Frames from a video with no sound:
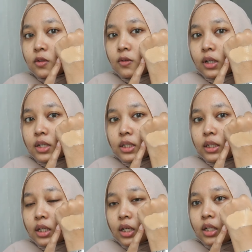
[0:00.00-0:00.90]
untuk warnanya
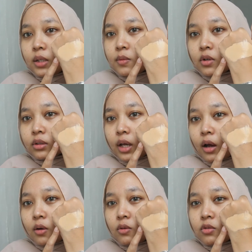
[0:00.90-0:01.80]
sendiri ini menurut
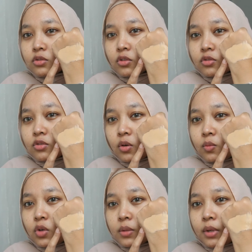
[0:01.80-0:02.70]
aku cocok
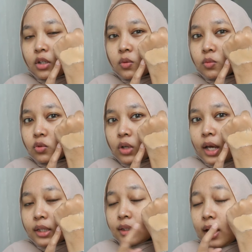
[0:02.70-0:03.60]
buat medium to
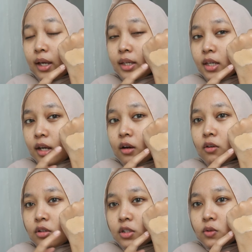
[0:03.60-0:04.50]
light kayaknya ya
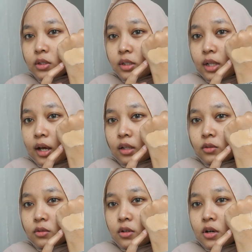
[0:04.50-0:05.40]
kalau di swatch tangan
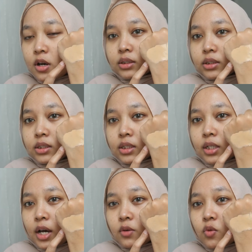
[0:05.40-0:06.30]
tuh
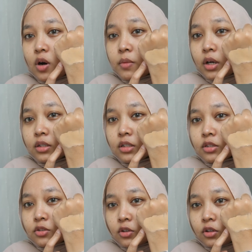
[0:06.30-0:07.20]
dengan warm
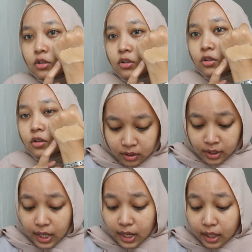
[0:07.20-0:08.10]
undertone
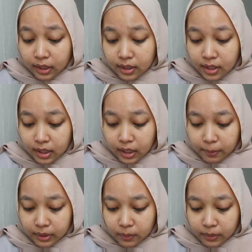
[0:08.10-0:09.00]
dia nggak ada
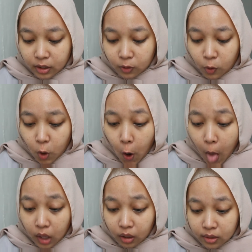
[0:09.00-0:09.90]
apa namanya
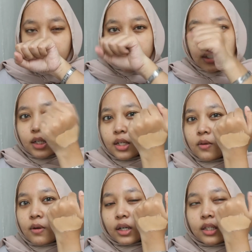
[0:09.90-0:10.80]
alkohol Dia ini
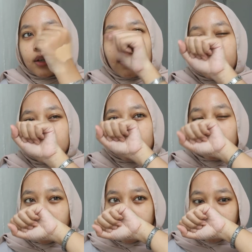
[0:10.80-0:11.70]
ada wanginya, wanginya
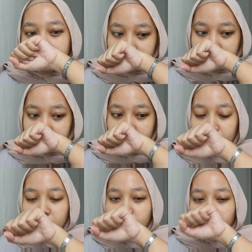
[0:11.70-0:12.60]
tuh kayak
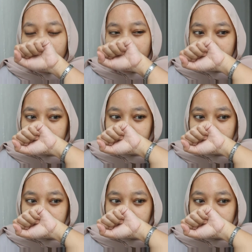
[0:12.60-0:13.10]
buah